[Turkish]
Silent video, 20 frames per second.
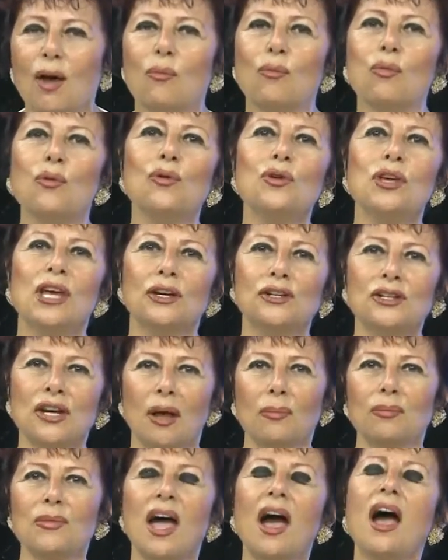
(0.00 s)
bu
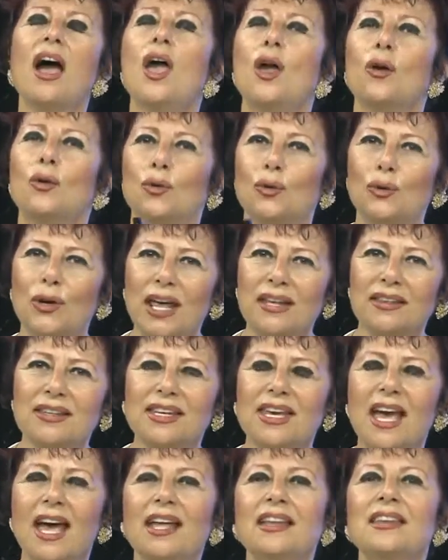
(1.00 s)
yaşamda
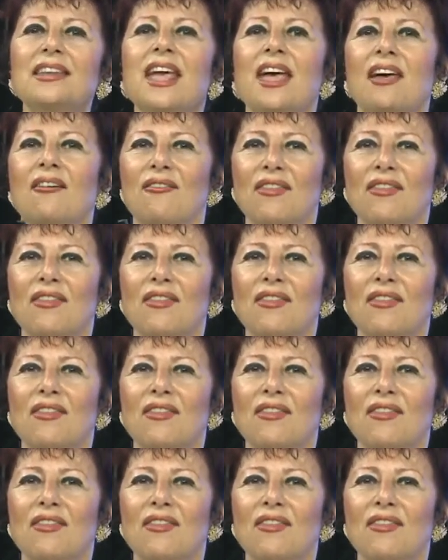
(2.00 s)
üretken,